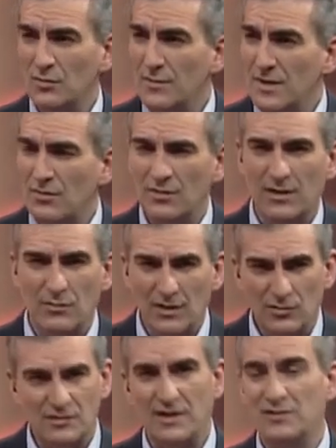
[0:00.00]
domingo y
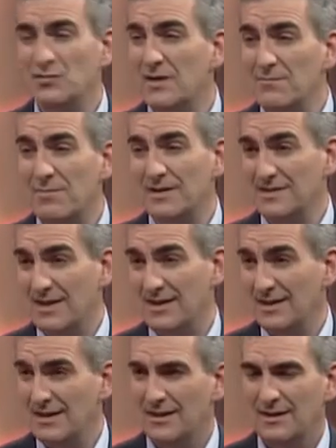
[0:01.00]
algunas cosas que suelen pasar